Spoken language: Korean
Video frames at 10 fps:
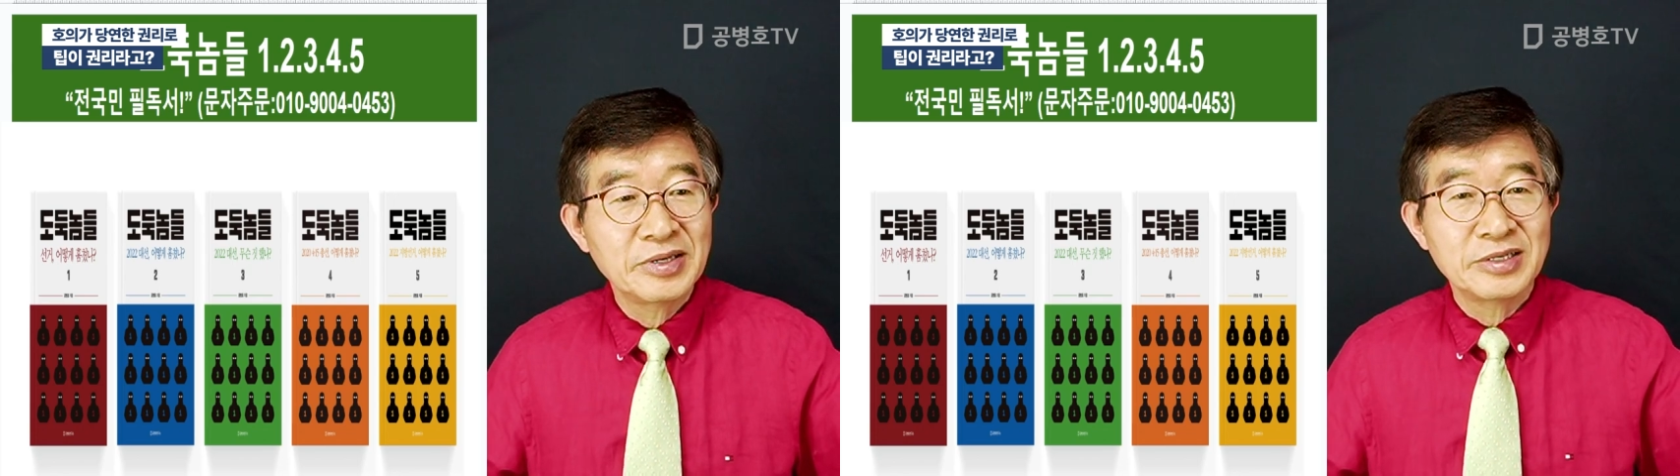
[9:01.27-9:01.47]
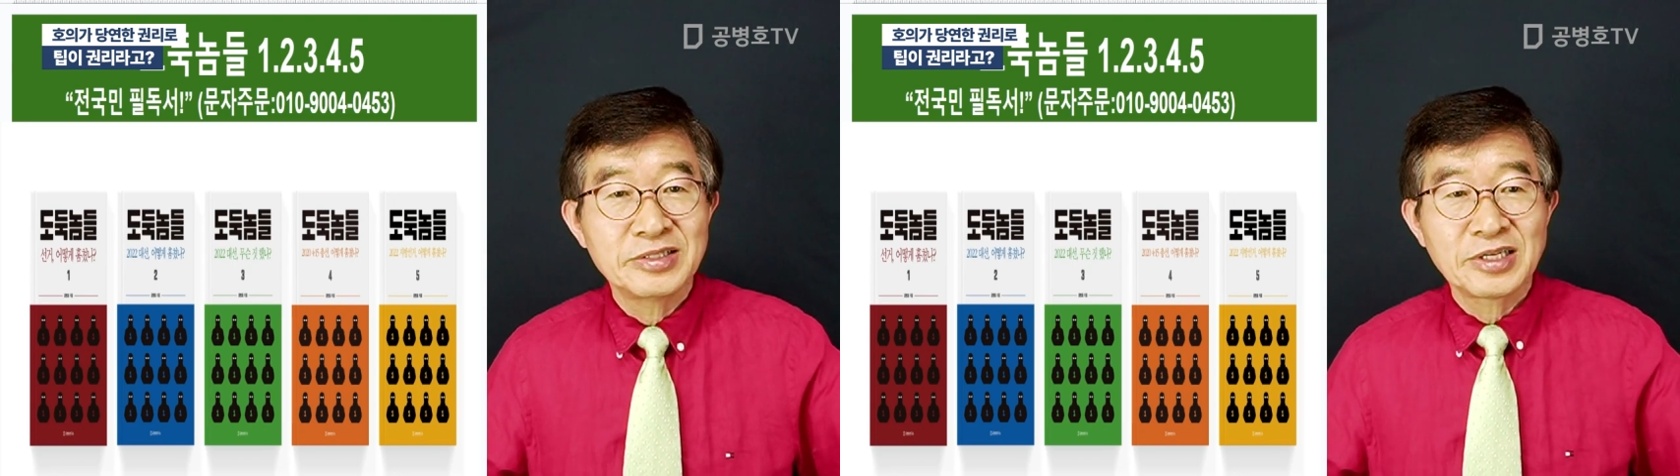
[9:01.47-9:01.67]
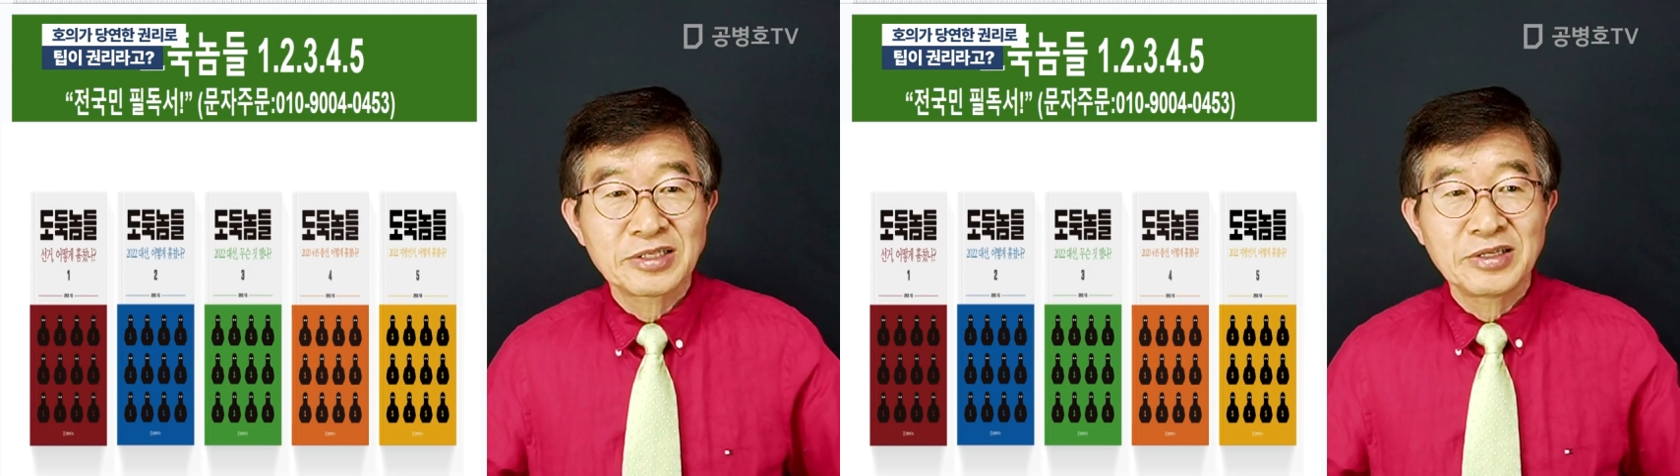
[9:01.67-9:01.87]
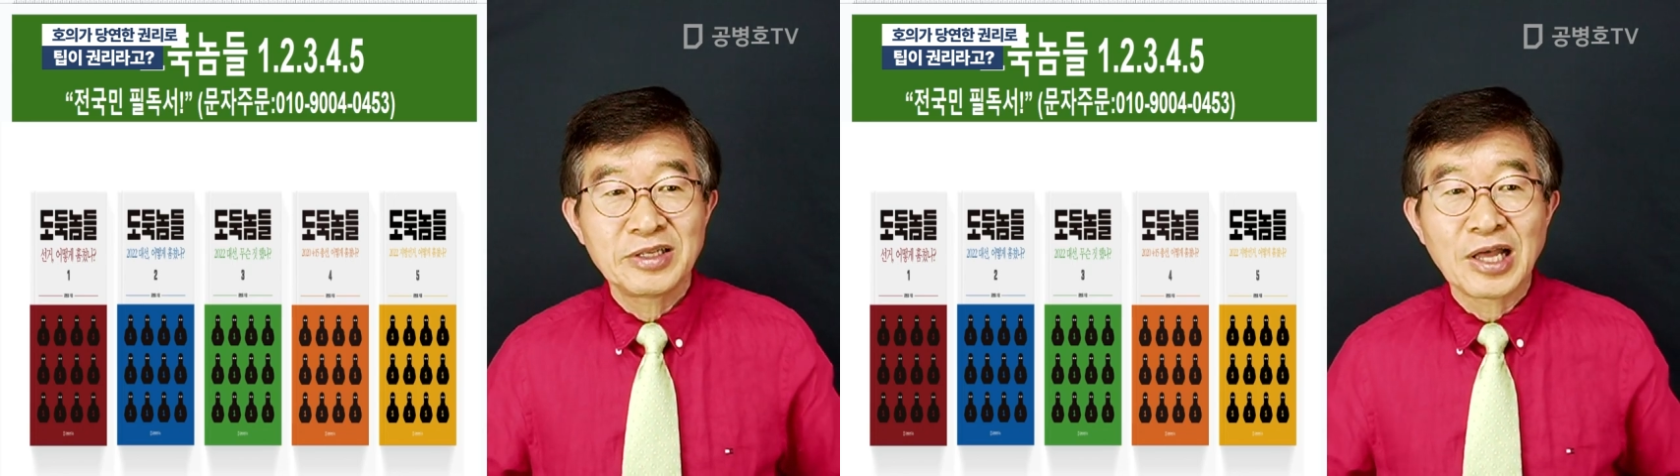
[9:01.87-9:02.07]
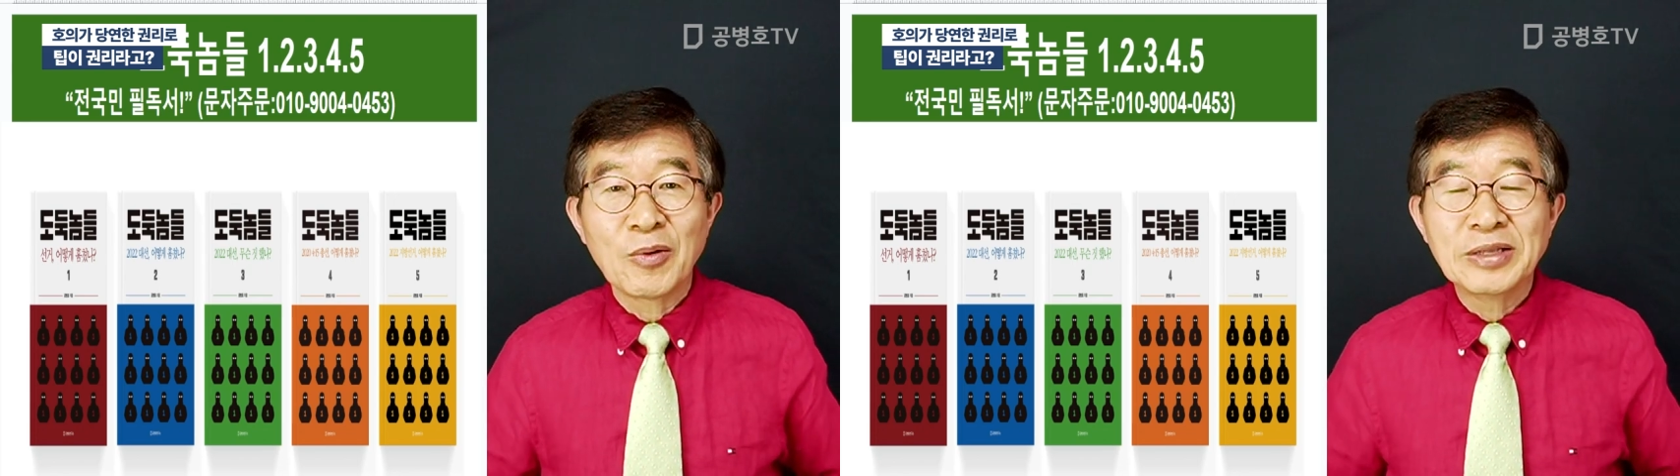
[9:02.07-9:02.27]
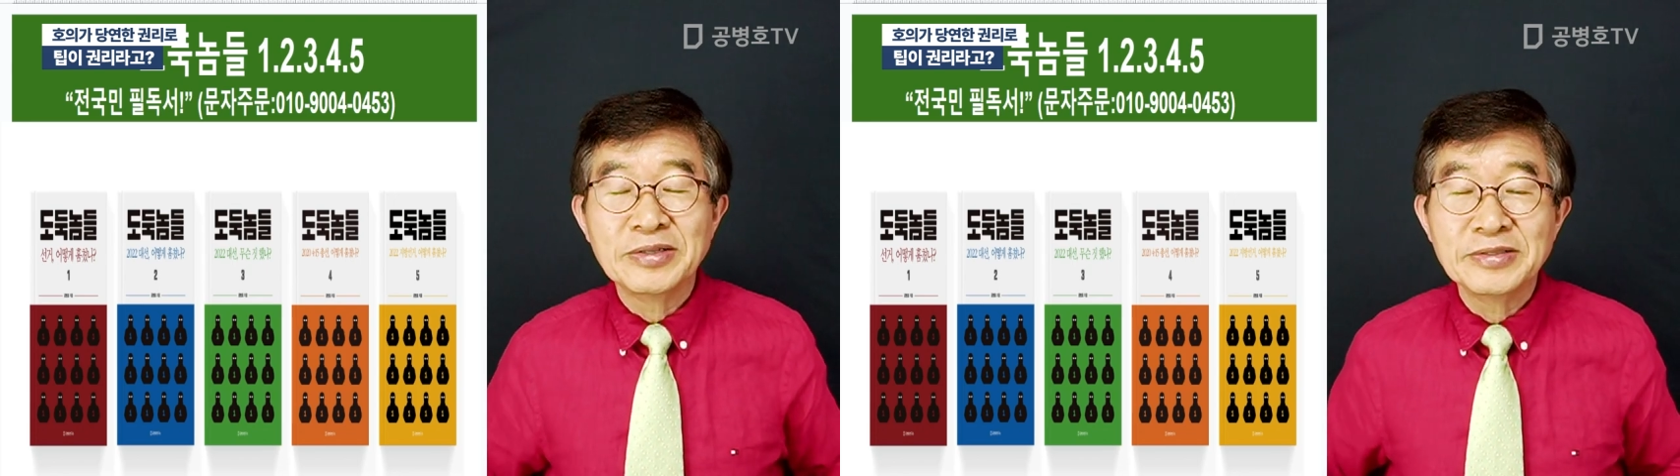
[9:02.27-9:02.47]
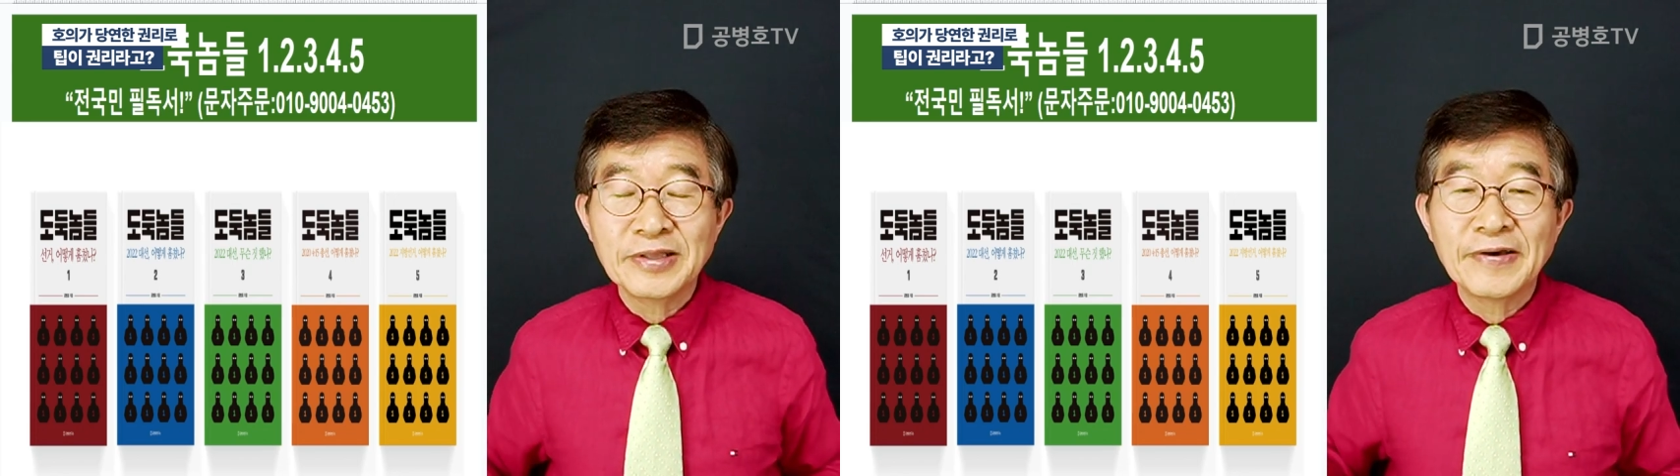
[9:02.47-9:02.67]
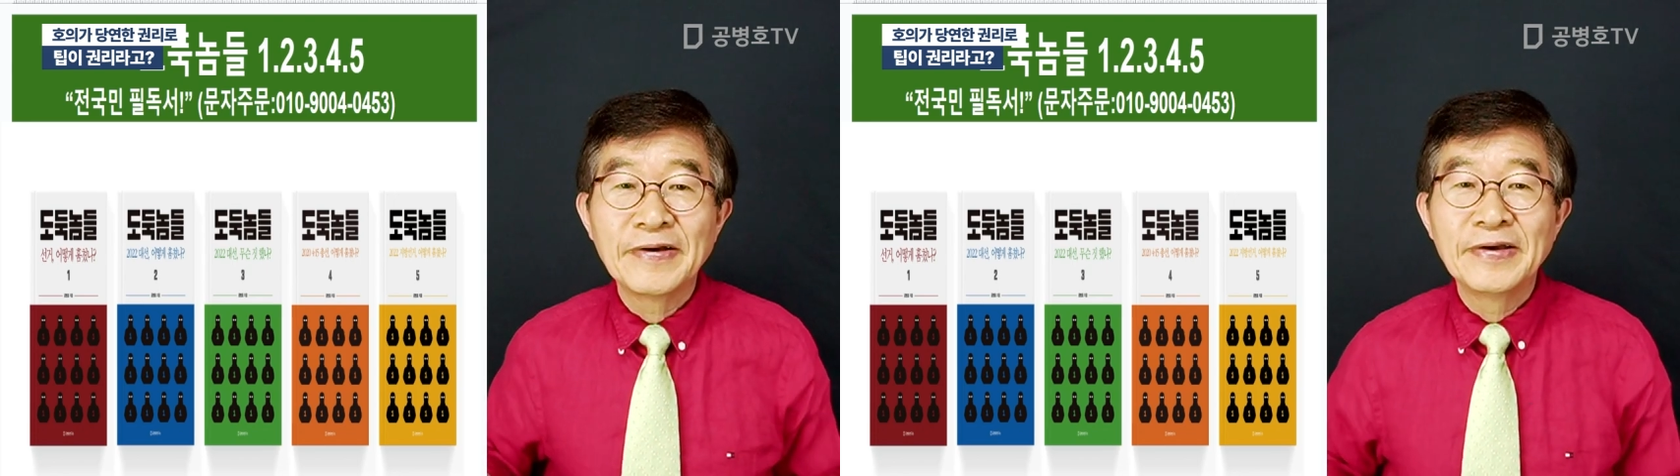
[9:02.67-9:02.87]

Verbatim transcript: 이런 책들이 나왔는데